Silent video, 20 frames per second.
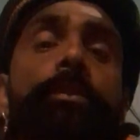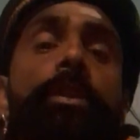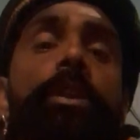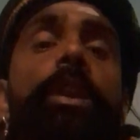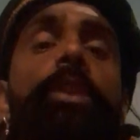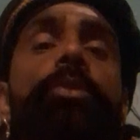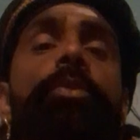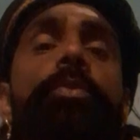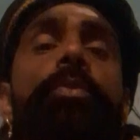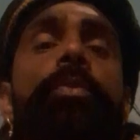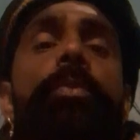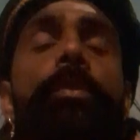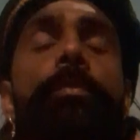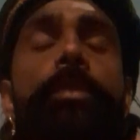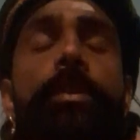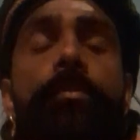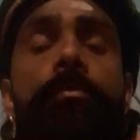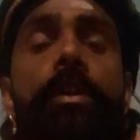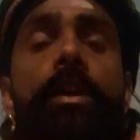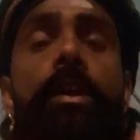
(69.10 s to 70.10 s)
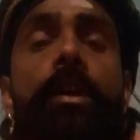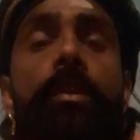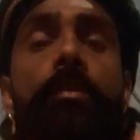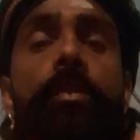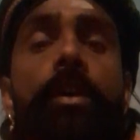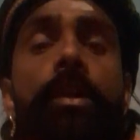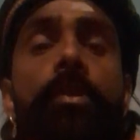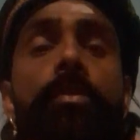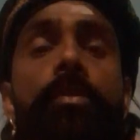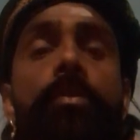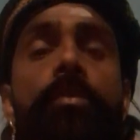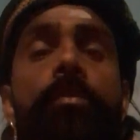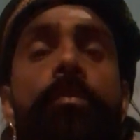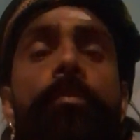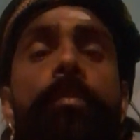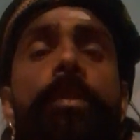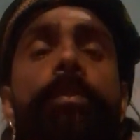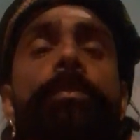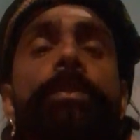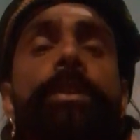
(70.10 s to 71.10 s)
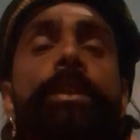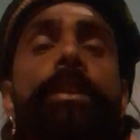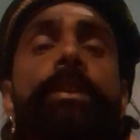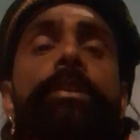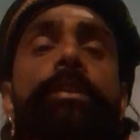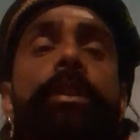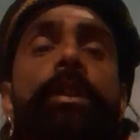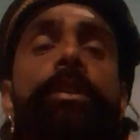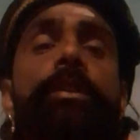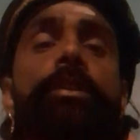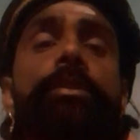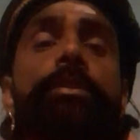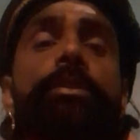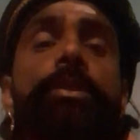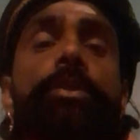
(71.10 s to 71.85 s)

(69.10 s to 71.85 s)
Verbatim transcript: या तो कोई भी मंगलवार हो पर विशेषकर